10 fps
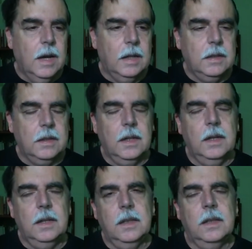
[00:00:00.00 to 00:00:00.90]

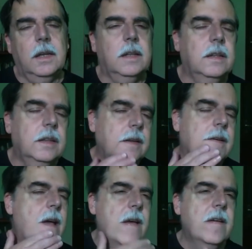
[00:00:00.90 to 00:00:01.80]
Andersen y
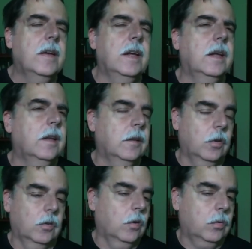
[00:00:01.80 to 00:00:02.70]
Kieseritzi eh,
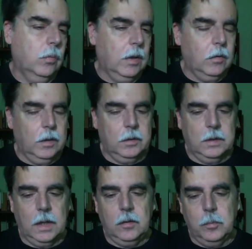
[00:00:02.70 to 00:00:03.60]
son dos jugadores
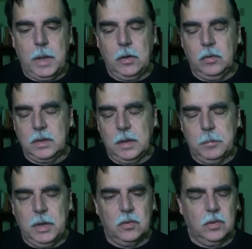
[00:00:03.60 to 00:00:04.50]
seres humanos que en
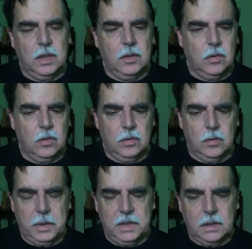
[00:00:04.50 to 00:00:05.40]

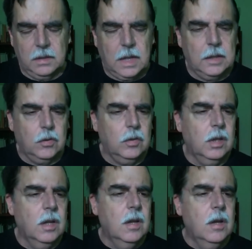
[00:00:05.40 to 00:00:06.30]
1890 y tantos